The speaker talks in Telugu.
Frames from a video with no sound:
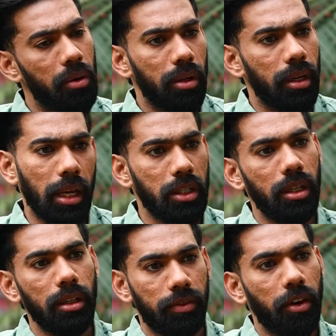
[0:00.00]
అవును
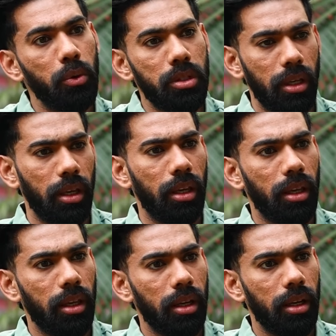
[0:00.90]
నెక్స్ట్ ఫౌజీ
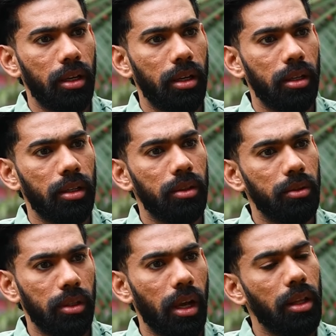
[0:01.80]

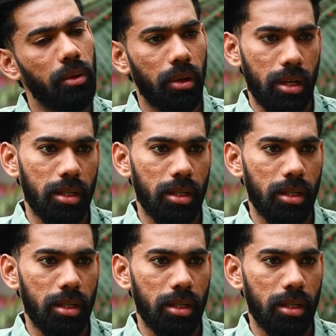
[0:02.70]
ఉంది అది కూడా